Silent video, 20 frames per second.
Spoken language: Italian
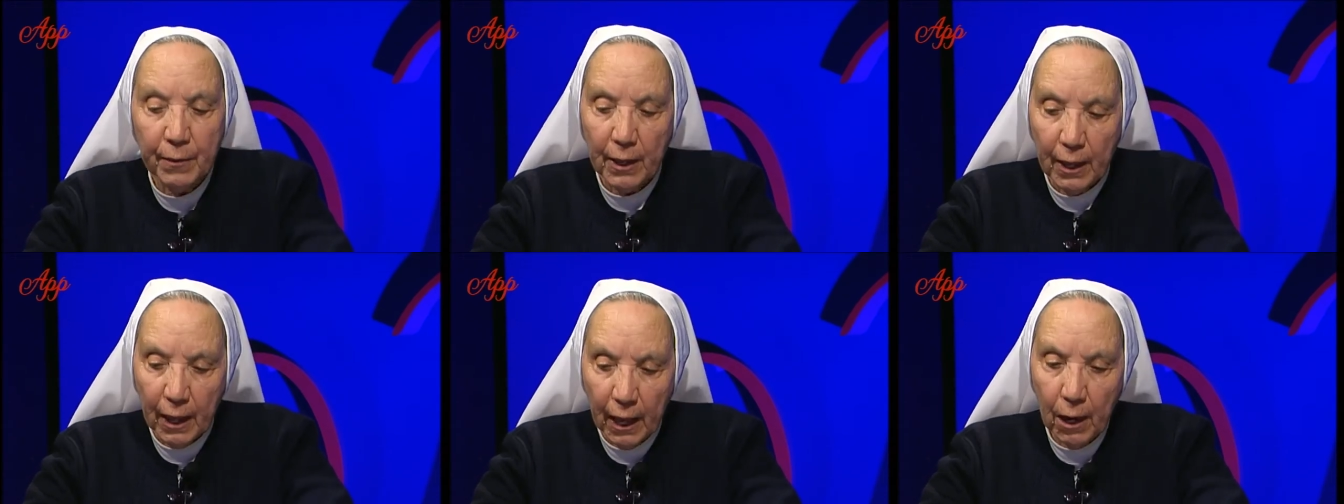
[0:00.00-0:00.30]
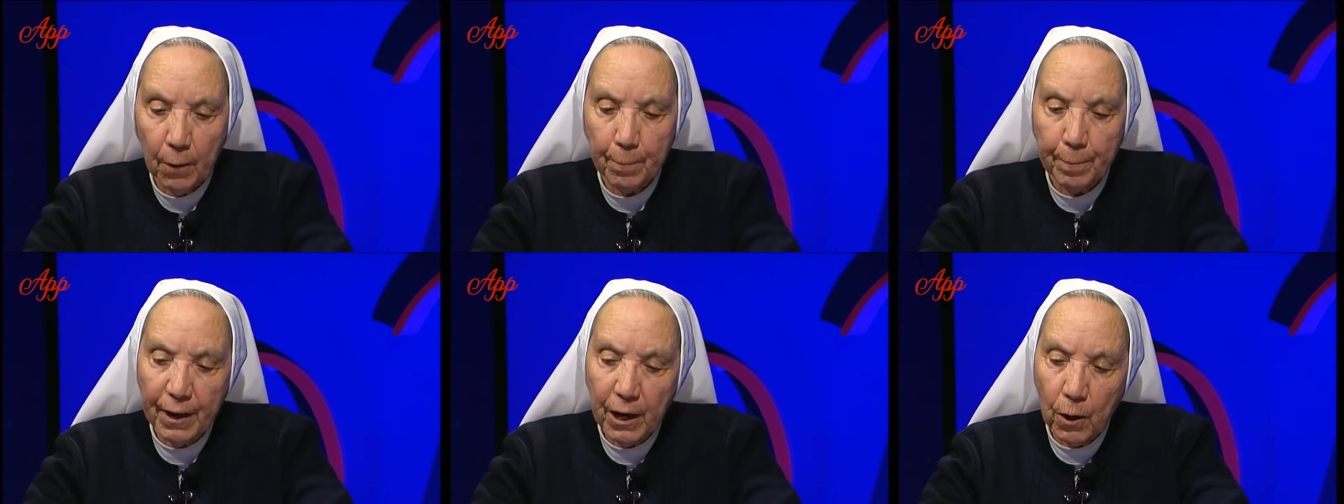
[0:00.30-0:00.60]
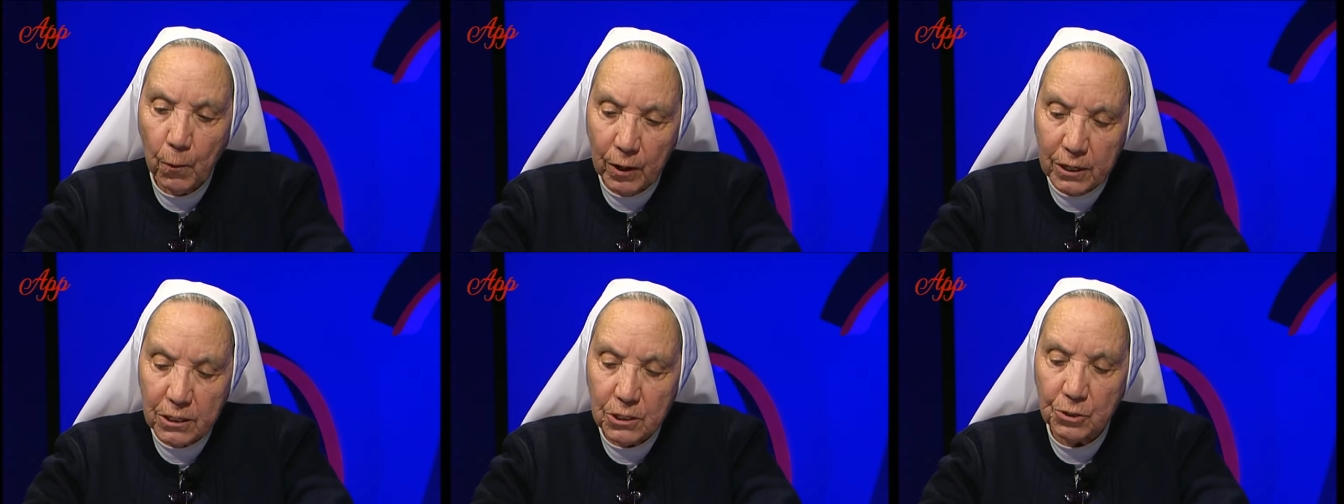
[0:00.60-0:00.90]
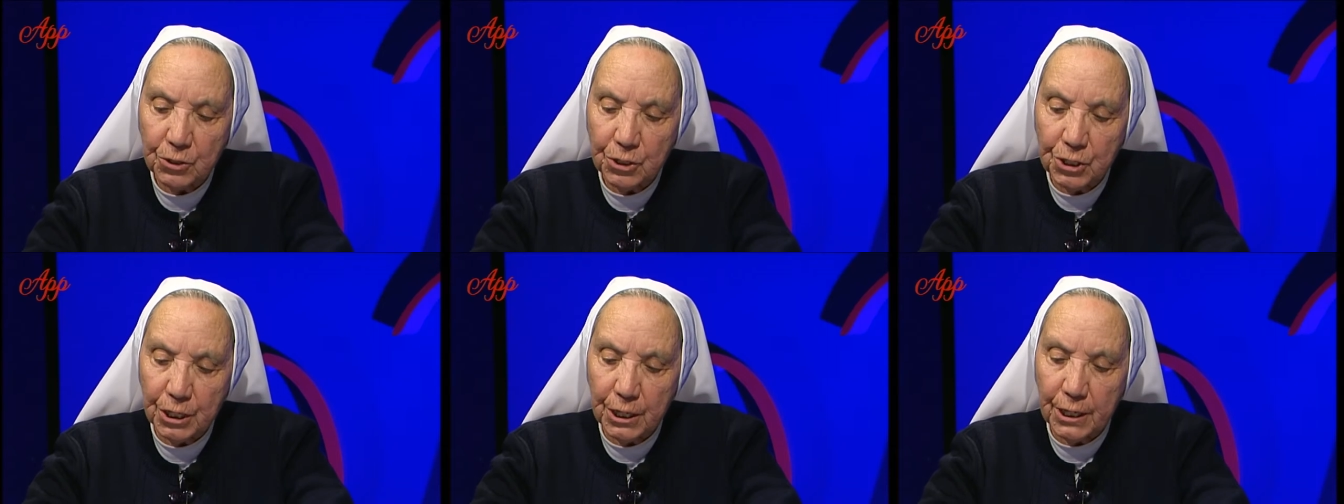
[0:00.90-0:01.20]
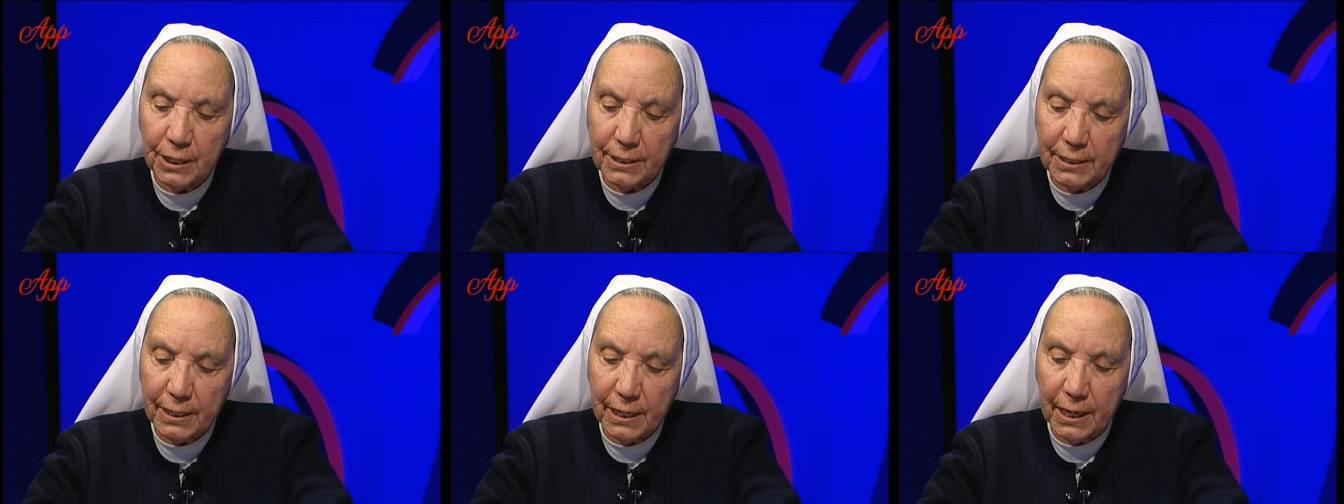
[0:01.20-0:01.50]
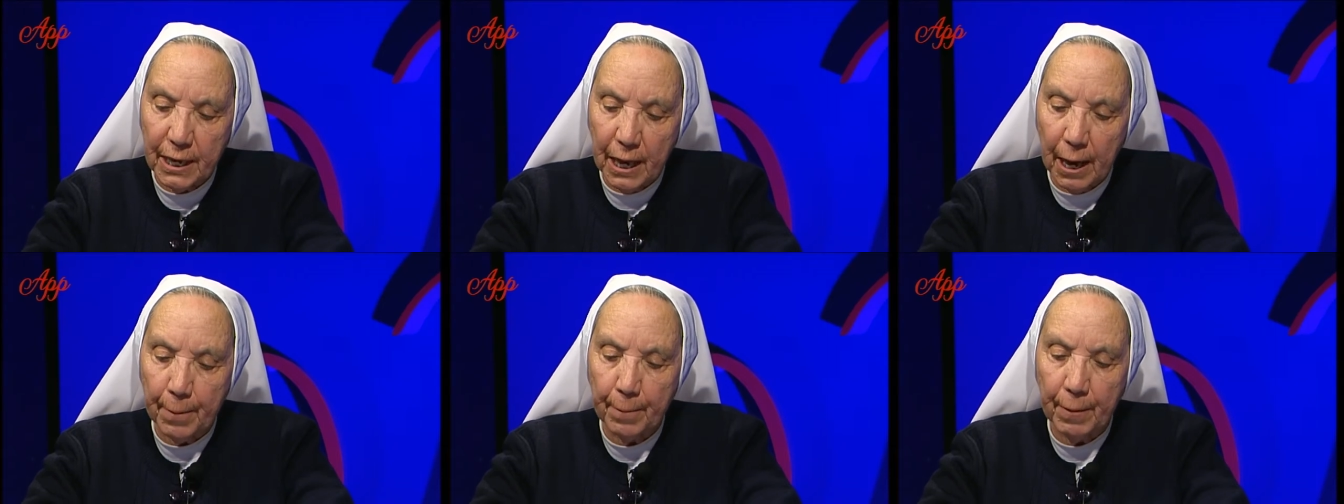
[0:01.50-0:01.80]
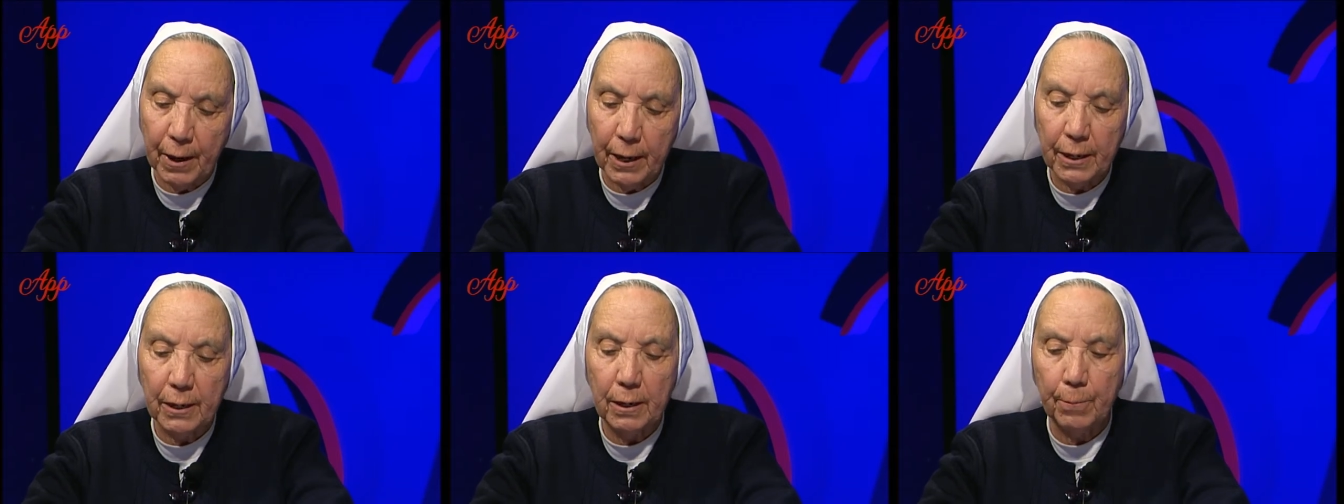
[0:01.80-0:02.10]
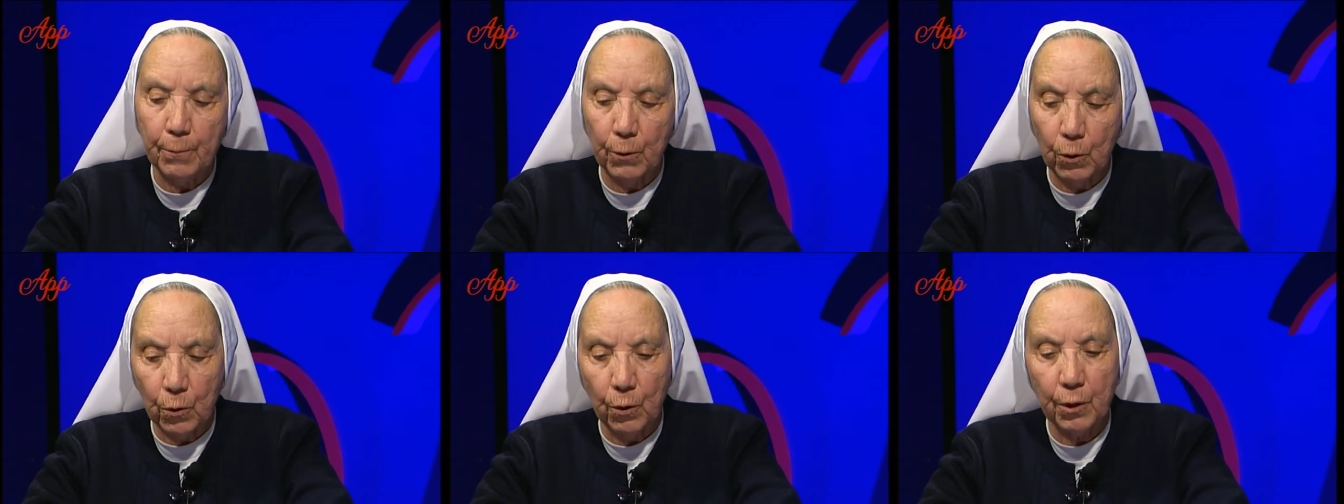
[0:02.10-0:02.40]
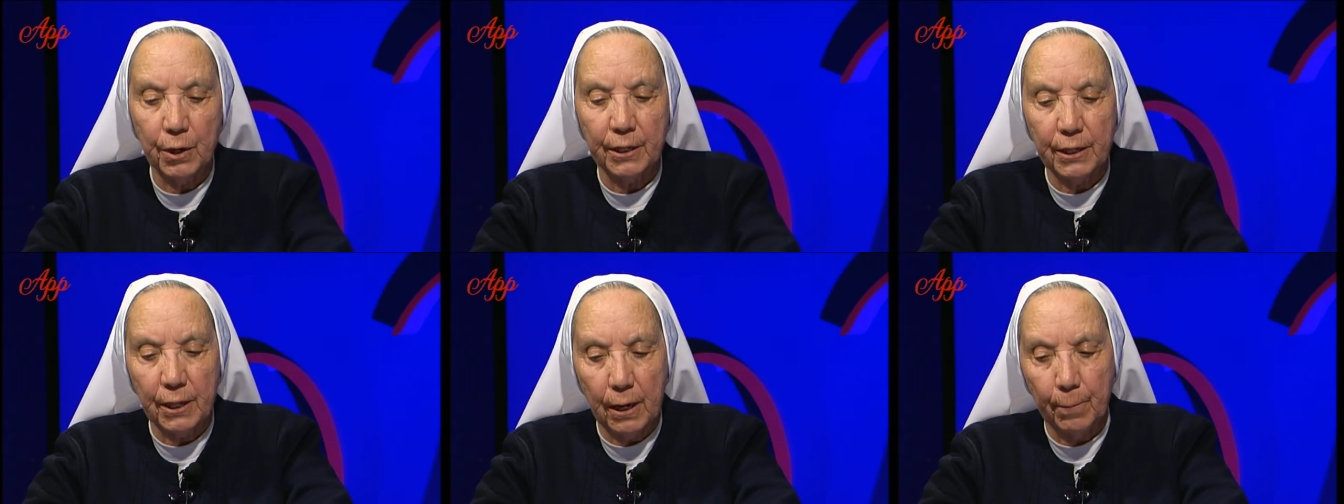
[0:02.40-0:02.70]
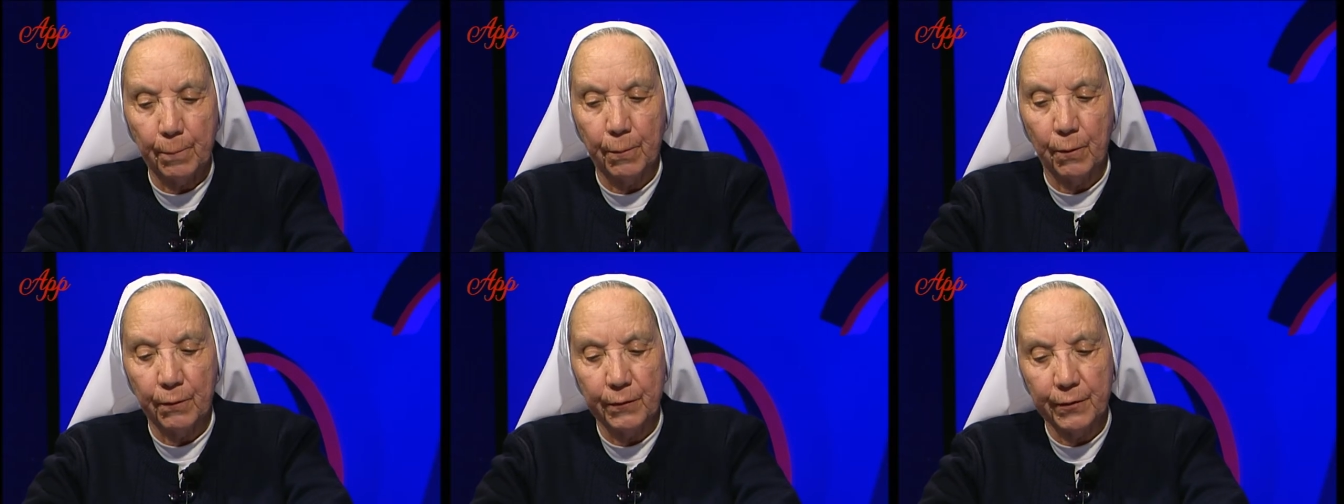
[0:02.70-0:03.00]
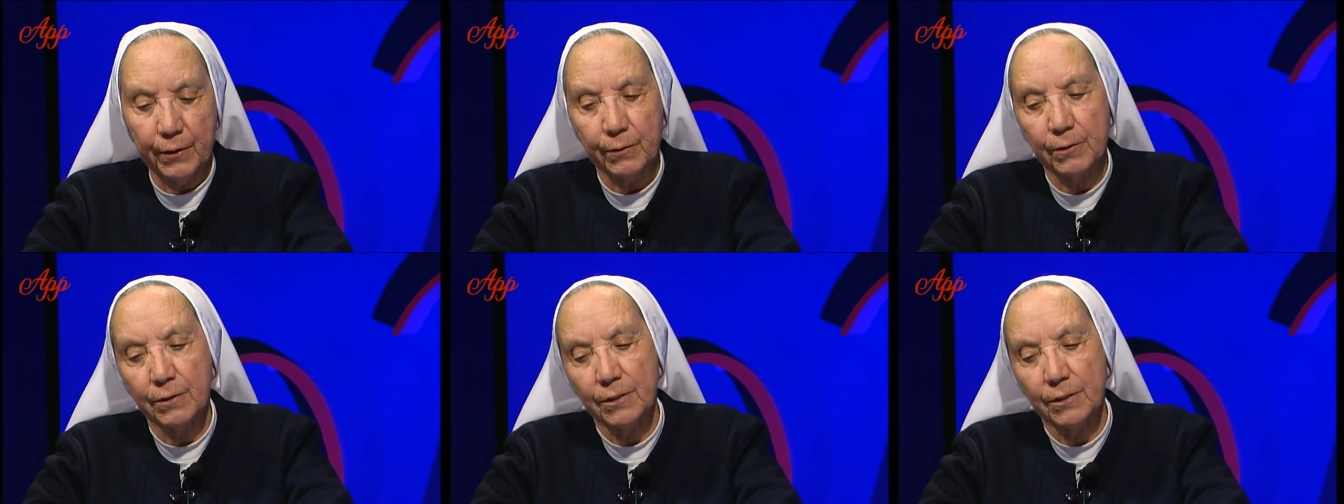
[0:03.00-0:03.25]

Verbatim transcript: e per questo ci, si chiama il boccone del povero.